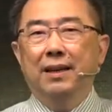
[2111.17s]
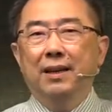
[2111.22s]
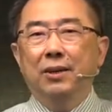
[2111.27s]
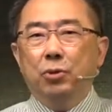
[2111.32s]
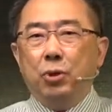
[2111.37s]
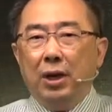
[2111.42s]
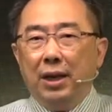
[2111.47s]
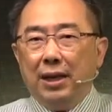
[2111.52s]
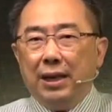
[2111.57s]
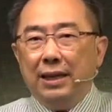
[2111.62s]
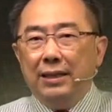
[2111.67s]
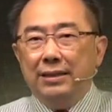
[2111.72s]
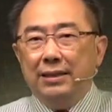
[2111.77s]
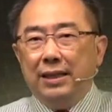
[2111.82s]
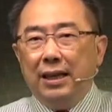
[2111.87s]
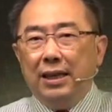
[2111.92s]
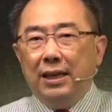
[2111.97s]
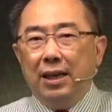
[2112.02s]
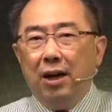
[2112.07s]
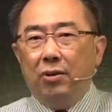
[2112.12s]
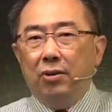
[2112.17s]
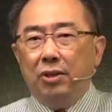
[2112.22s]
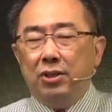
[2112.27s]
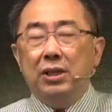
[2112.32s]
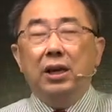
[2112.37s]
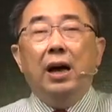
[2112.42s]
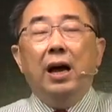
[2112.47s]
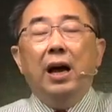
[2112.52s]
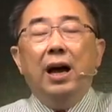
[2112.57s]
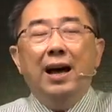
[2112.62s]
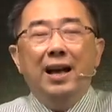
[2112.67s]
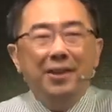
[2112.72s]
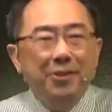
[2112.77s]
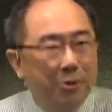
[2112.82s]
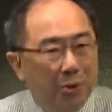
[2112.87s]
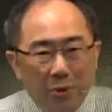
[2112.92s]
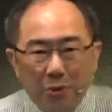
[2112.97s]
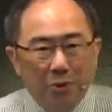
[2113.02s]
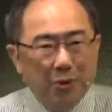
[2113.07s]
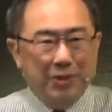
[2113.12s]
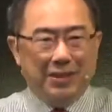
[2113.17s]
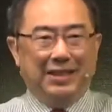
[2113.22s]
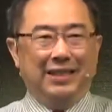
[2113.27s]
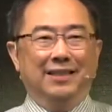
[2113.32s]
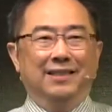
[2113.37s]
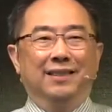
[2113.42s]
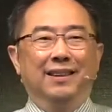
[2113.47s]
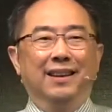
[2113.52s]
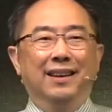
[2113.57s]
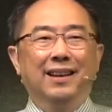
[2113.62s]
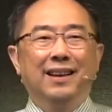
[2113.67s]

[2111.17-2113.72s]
所以跟神要的是很多果子，